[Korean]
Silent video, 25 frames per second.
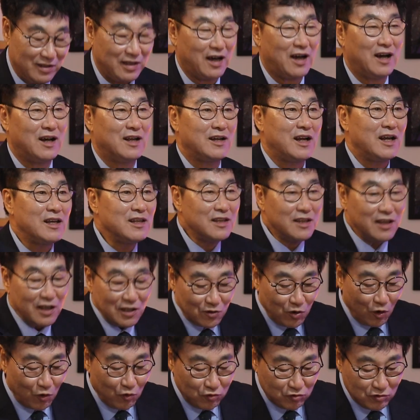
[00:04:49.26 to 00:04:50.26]
야, 나
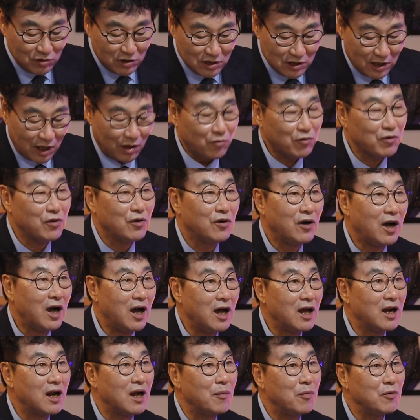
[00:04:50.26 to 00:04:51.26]
이게 더 웃기더라고요.
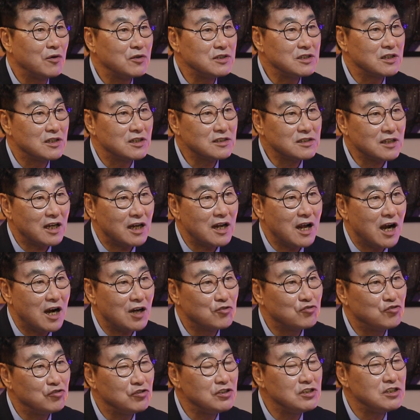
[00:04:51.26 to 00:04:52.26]
할아버지를
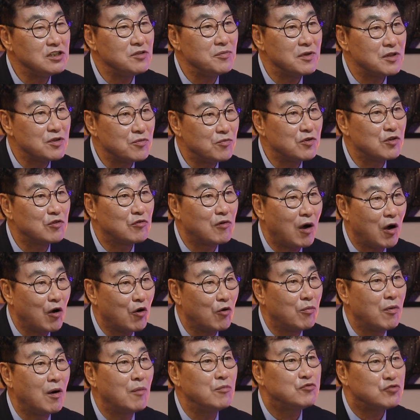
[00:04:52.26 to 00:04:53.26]
살해할 수 있음에도
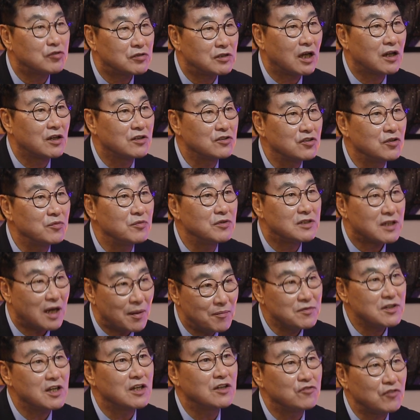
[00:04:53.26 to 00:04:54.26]
불구하고 멈췄다는 점이
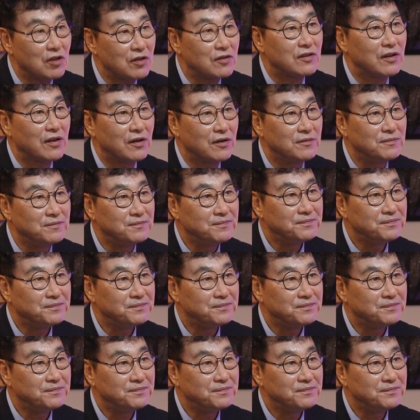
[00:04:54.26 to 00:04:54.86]
참작이 됐대요.